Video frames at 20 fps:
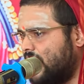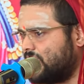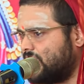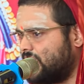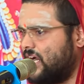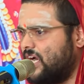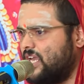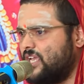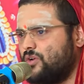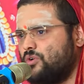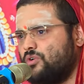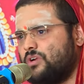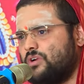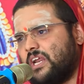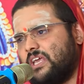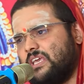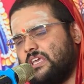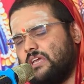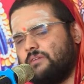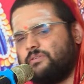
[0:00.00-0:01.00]
அதனால இன்னும்
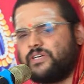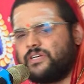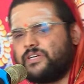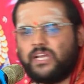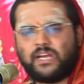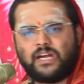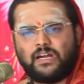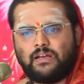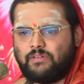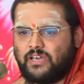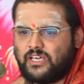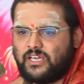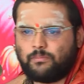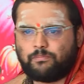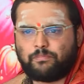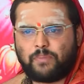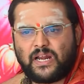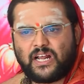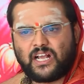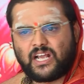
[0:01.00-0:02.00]
நிறைய விஷயங்களை
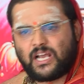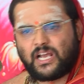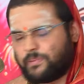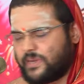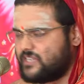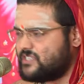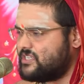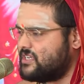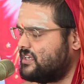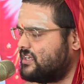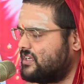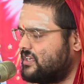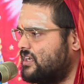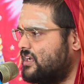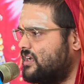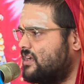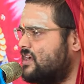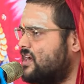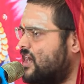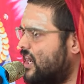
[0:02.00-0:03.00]
வேதம் பறக்க பேசியிருக்கு
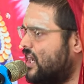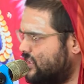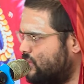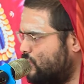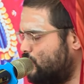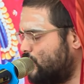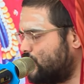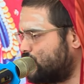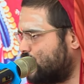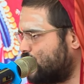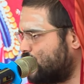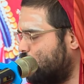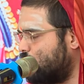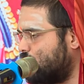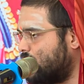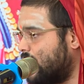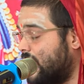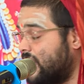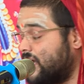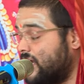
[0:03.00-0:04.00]
அதை ஒவ்வொருத்தரும்
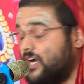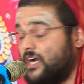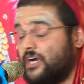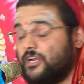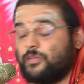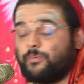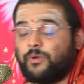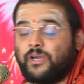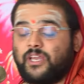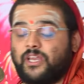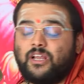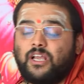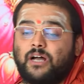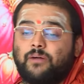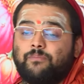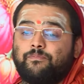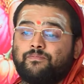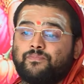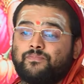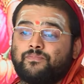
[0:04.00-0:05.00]
ஒவ்வொரு காலங்கள் எடுத்து
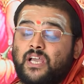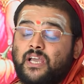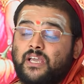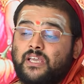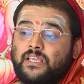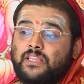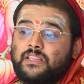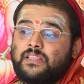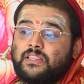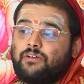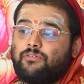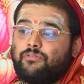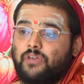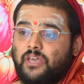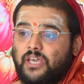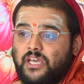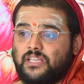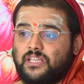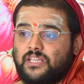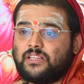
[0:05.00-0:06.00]
பண்ணியிருக்கா இந்த
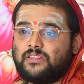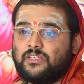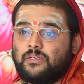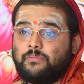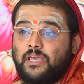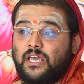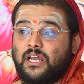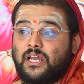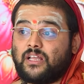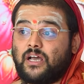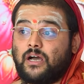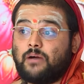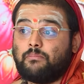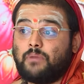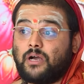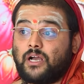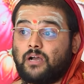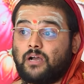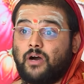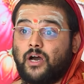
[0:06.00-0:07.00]
வேதத்து
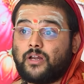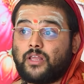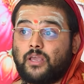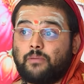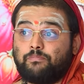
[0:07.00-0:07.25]
மேலதான் பகவான்